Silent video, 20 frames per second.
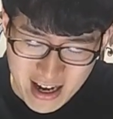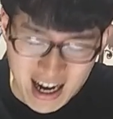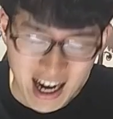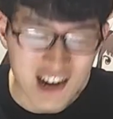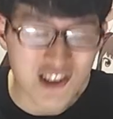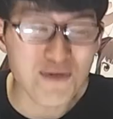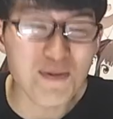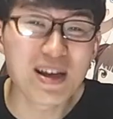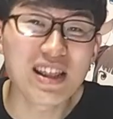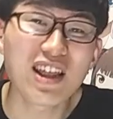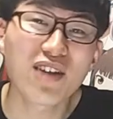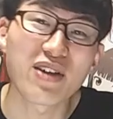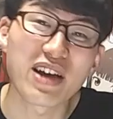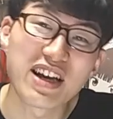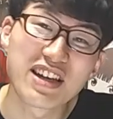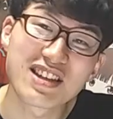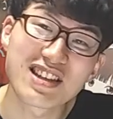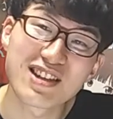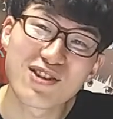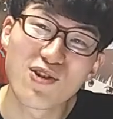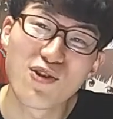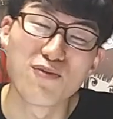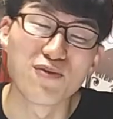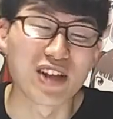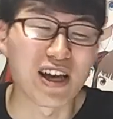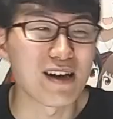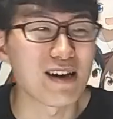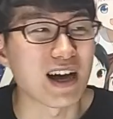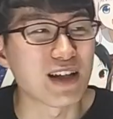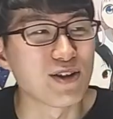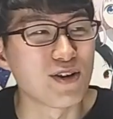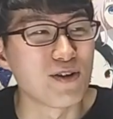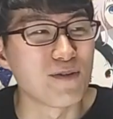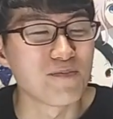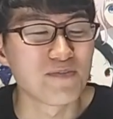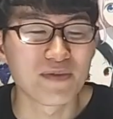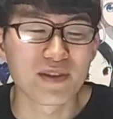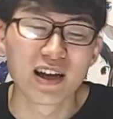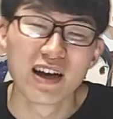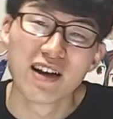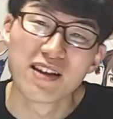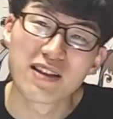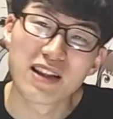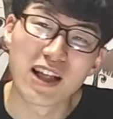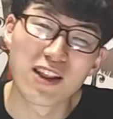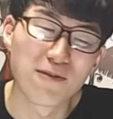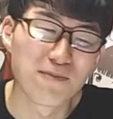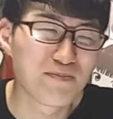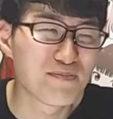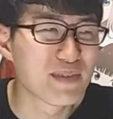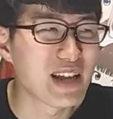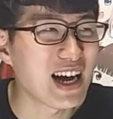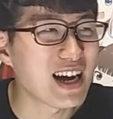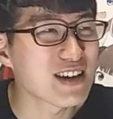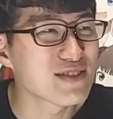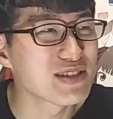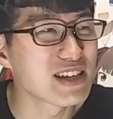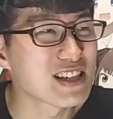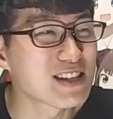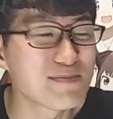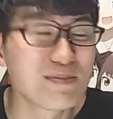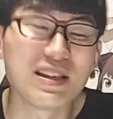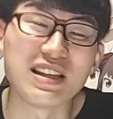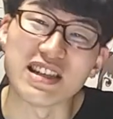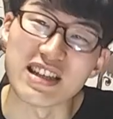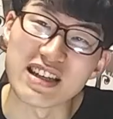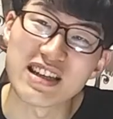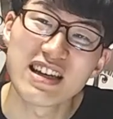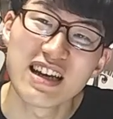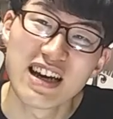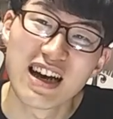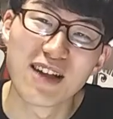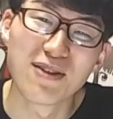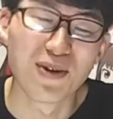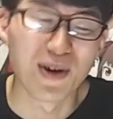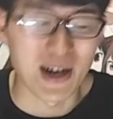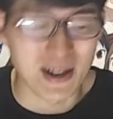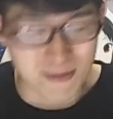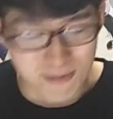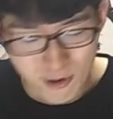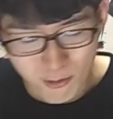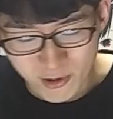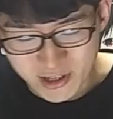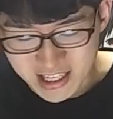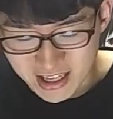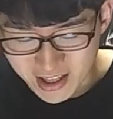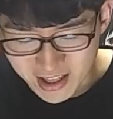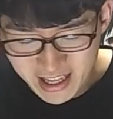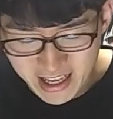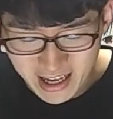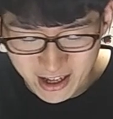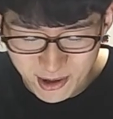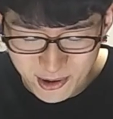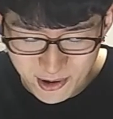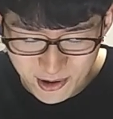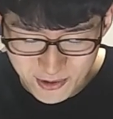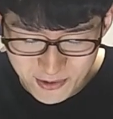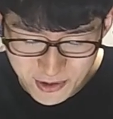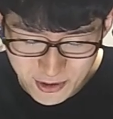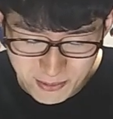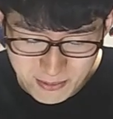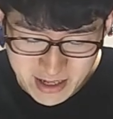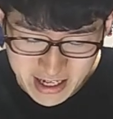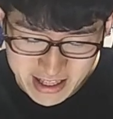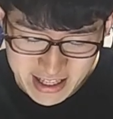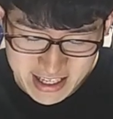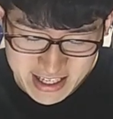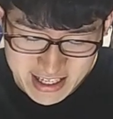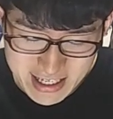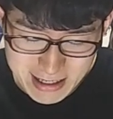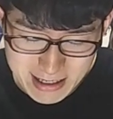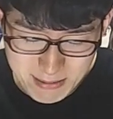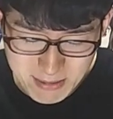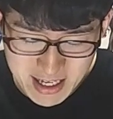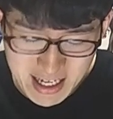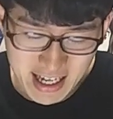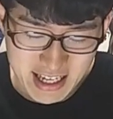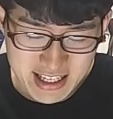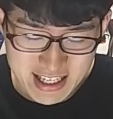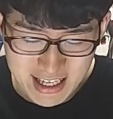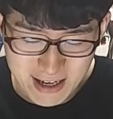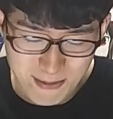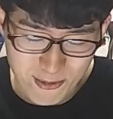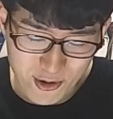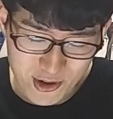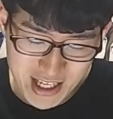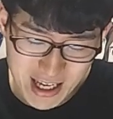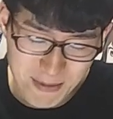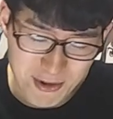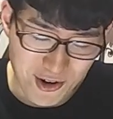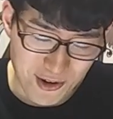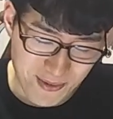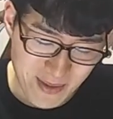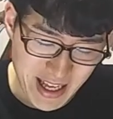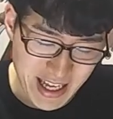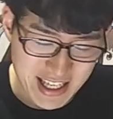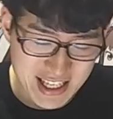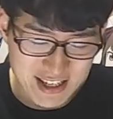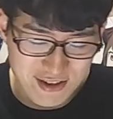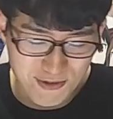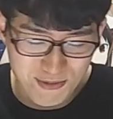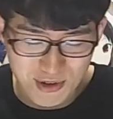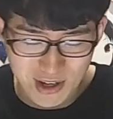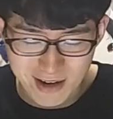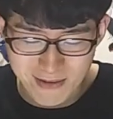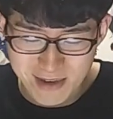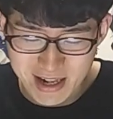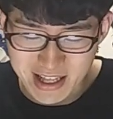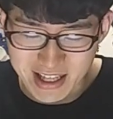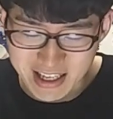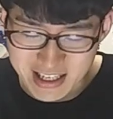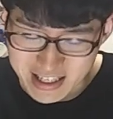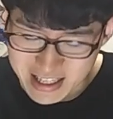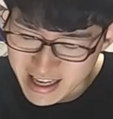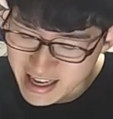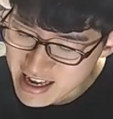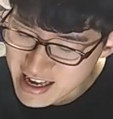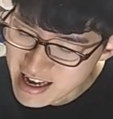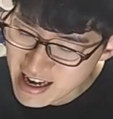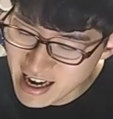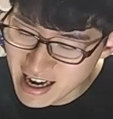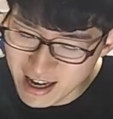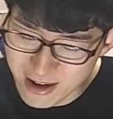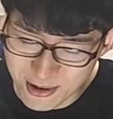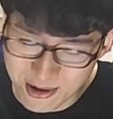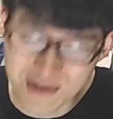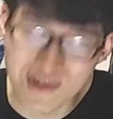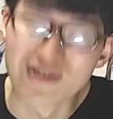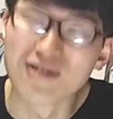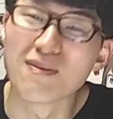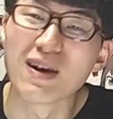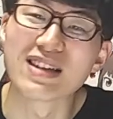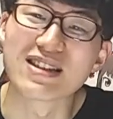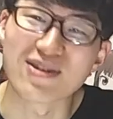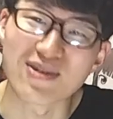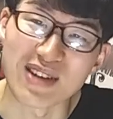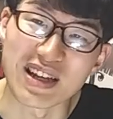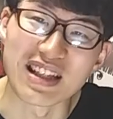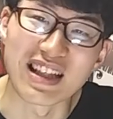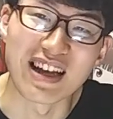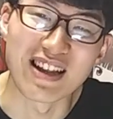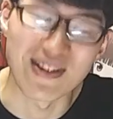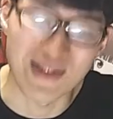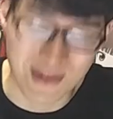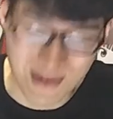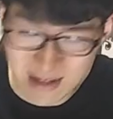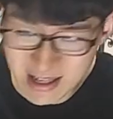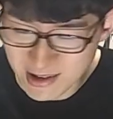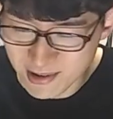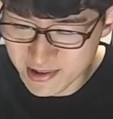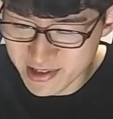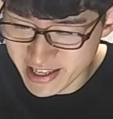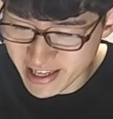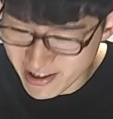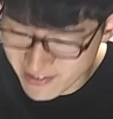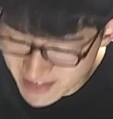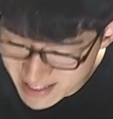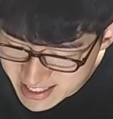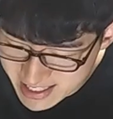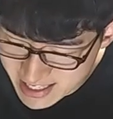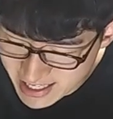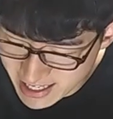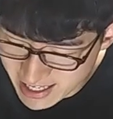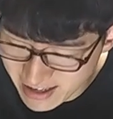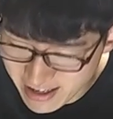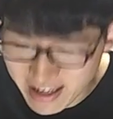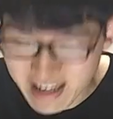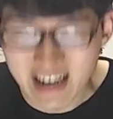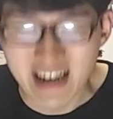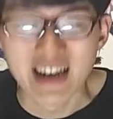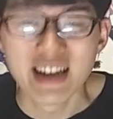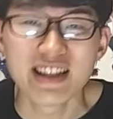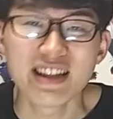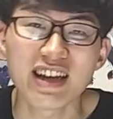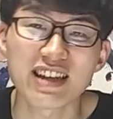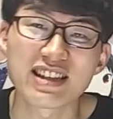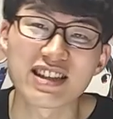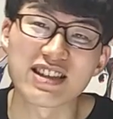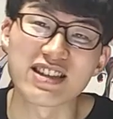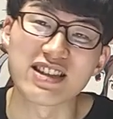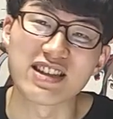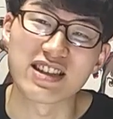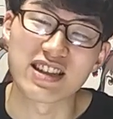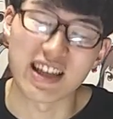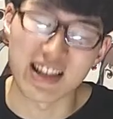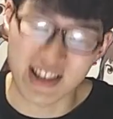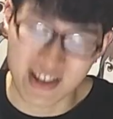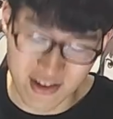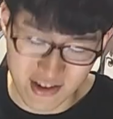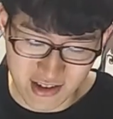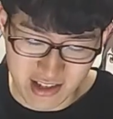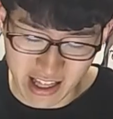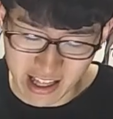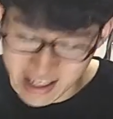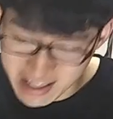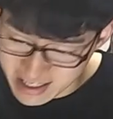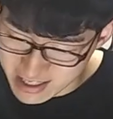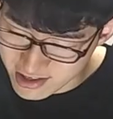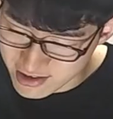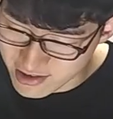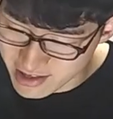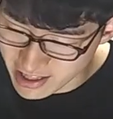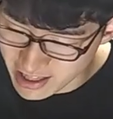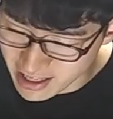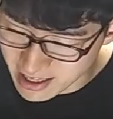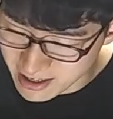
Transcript: あとみんなの変身フォームね、あの、あの、ダークネスピーチ、あの、ももちゃんね、あの、とこ見れたし、みかんちゃんもシャミコの、ね、身信フォームとか見れたしね、あの、非常に満足だったということでございます。はい。では続いて17位です、17